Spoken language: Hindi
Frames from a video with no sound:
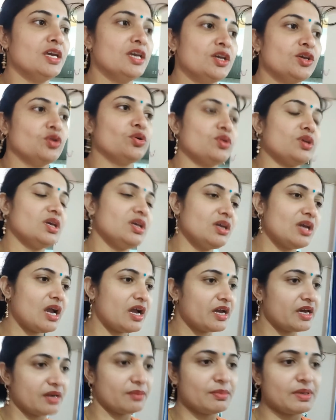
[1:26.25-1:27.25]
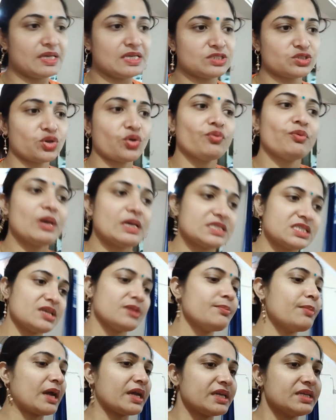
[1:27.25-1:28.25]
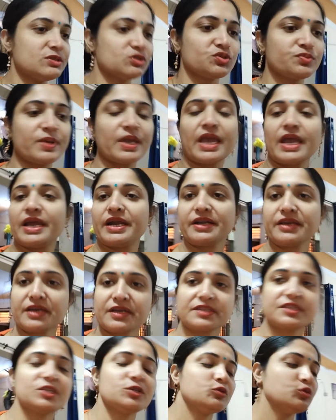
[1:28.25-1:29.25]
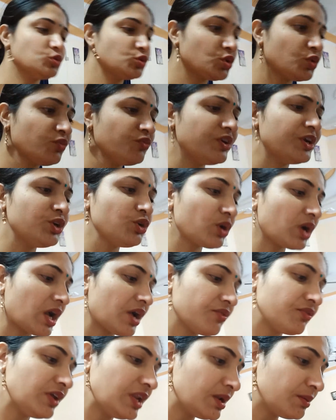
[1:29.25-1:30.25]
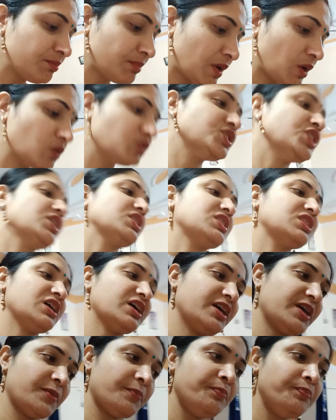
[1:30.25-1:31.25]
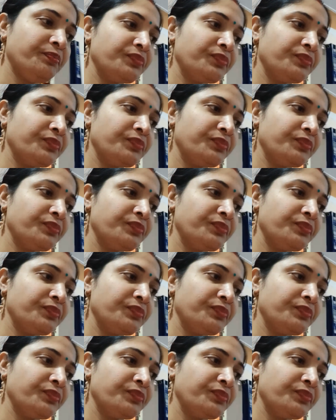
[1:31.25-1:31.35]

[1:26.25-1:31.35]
क्योंकि अगर मैं इसको वैसे बाकी उसमें ऐड करती हूँ तो वीडियो काफ़ी लंबा हो जाता है